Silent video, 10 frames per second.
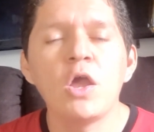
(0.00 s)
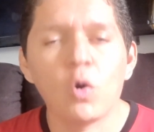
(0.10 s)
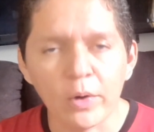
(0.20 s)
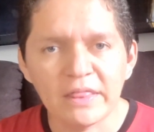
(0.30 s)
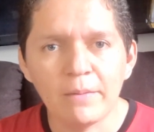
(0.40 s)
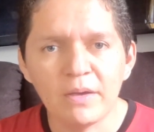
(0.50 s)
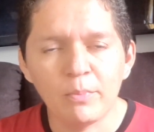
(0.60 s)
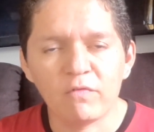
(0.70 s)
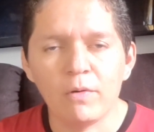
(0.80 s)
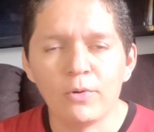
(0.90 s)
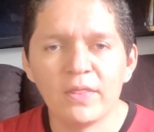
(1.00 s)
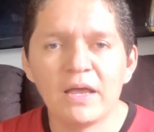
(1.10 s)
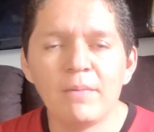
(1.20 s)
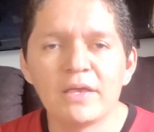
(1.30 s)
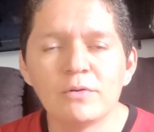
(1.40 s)
Cuéntame, por favor,
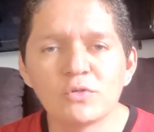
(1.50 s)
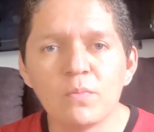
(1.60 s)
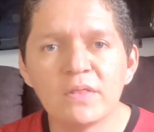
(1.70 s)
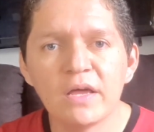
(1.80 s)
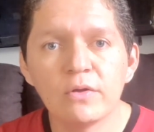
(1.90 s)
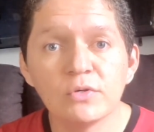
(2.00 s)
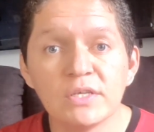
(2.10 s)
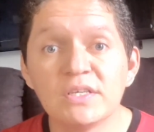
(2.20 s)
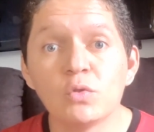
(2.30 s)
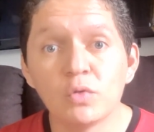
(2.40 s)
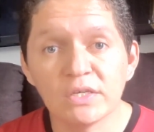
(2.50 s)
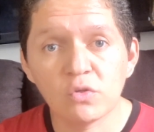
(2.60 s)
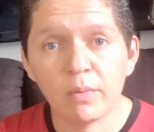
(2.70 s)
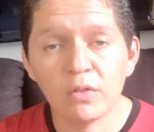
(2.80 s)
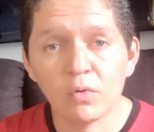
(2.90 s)
déjame aquí en los comentarios si tú te has
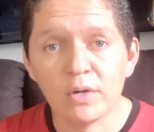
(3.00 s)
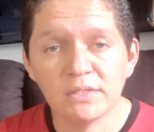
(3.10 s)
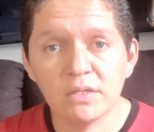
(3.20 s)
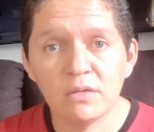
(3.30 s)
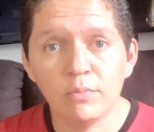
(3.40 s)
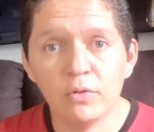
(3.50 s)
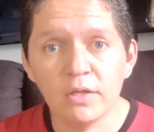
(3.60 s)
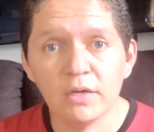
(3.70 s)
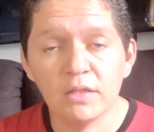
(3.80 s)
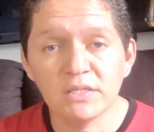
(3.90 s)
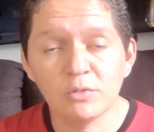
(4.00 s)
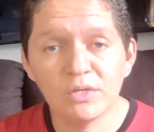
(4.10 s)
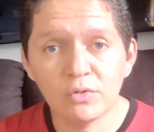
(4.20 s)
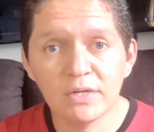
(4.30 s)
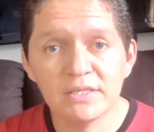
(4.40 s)
topado con este tipo de,
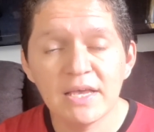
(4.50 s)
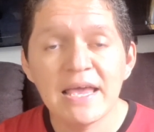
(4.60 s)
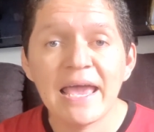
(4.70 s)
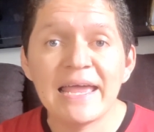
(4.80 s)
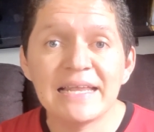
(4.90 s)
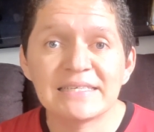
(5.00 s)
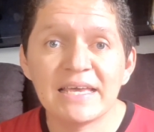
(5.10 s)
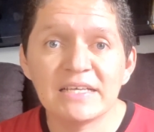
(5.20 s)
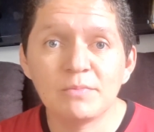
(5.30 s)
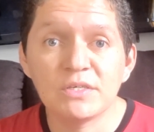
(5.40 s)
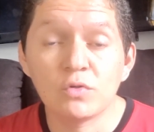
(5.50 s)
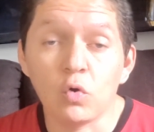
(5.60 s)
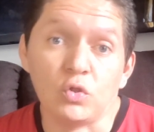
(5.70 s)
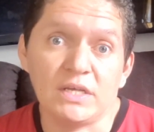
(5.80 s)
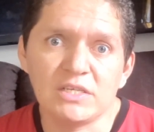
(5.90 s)
situaciones en las que has visto
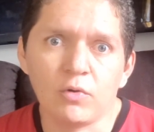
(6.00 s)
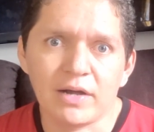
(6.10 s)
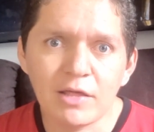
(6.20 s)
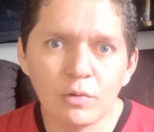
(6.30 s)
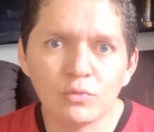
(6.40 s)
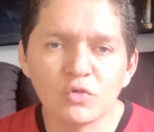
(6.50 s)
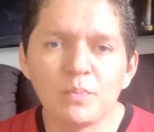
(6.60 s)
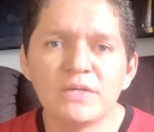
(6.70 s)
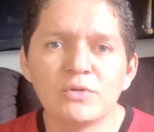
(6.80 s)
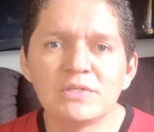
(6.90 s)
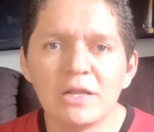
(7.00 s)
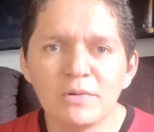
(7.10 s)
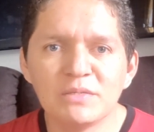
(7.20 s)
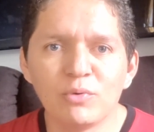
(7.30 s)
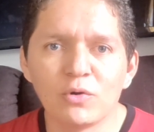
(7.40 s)
o te has ahorrado unos pesos tal
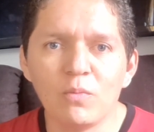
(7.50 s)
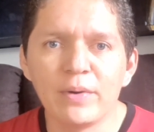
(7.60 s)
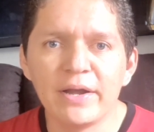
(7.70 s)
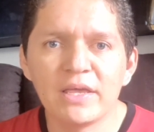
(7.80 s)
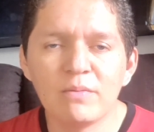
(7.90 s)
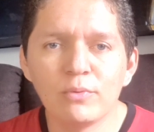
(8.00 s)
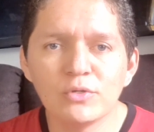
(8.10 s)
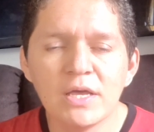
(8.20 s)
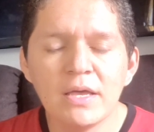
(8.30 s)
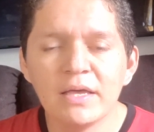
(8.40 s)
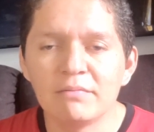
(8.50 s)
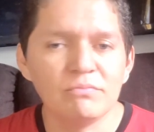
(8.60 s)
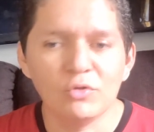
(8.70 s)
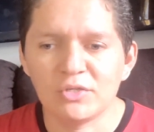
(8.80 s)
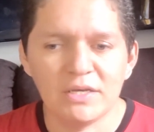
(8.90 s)
vez por comprar equipos,
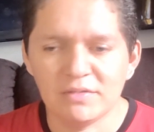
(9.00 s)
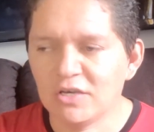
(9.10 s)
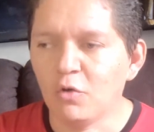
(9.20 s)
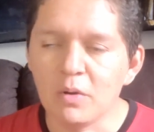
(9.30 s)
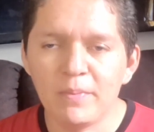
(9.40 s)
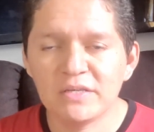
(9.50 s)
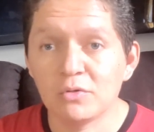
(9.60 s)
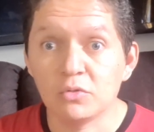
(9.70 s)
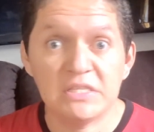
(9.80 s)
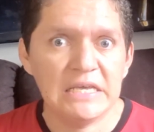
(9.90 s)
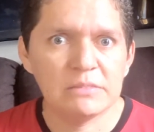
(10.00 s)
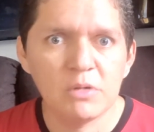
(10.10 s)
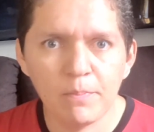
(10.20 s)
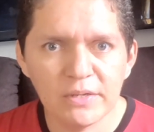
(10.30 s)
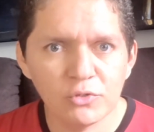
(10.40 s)
no sé, 5 mil pesos, 10
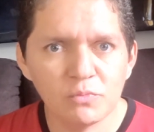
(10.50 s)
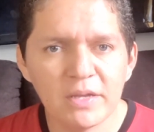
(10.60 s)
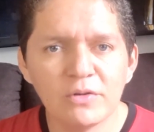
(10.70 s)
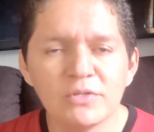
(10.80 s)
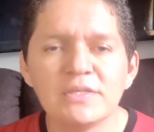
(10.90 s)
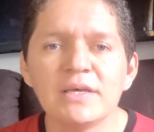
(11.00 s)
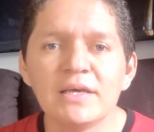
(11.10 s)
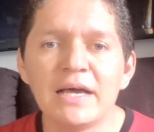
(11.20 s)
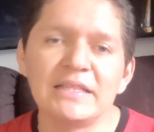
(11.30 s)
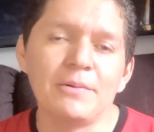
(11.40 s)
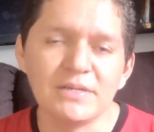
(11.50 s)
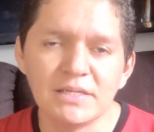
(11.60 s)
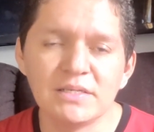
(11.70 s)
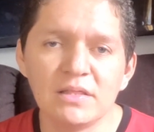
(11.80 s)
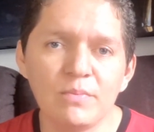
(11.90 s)
mil pesos menos eh, a través
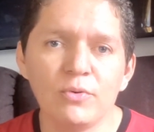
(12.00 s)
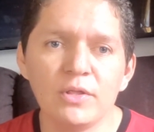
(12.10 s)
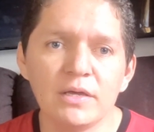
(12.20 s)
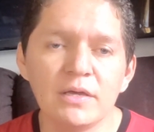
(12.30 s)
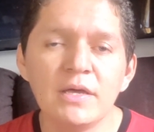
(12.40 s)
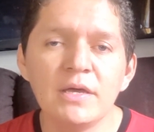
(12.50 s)
de este tipo de,